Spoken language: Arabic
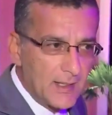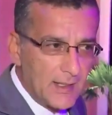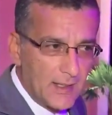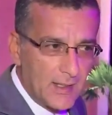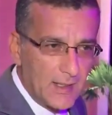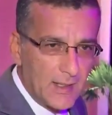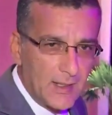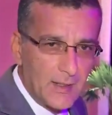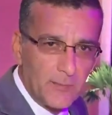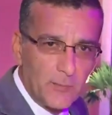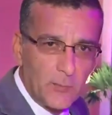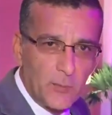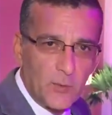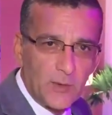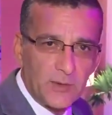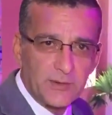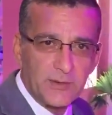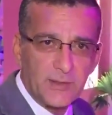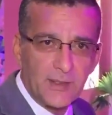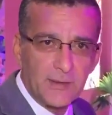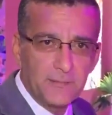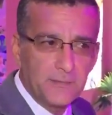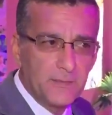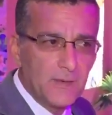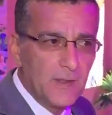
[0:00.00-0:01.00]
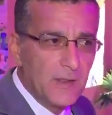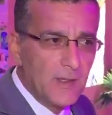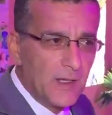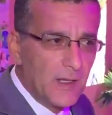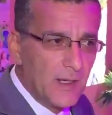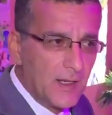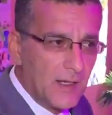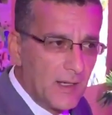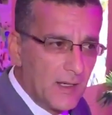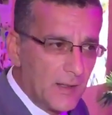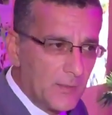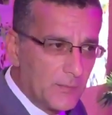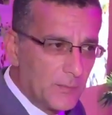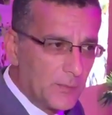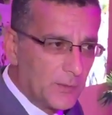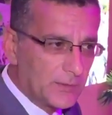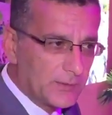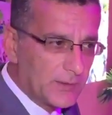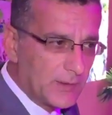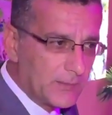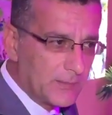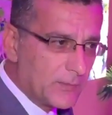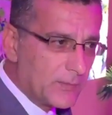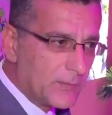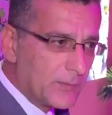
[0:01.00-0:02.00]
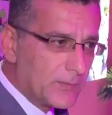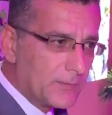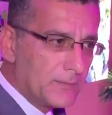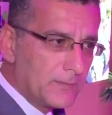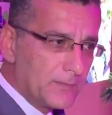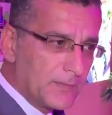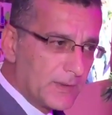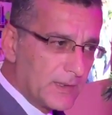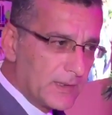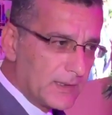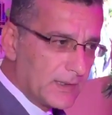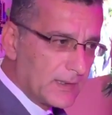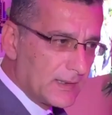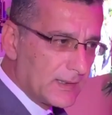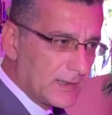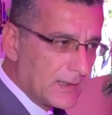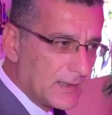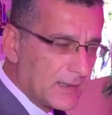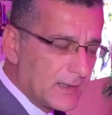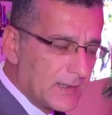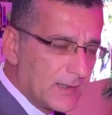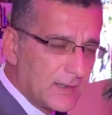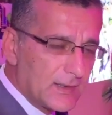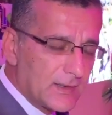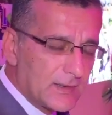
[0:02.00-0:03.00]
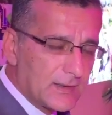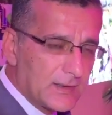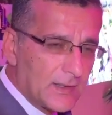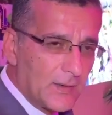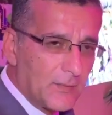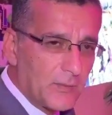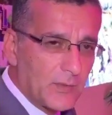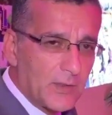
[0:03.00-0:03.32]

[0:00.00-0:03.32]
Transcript: آه، موظف آه، معظمهم من آه،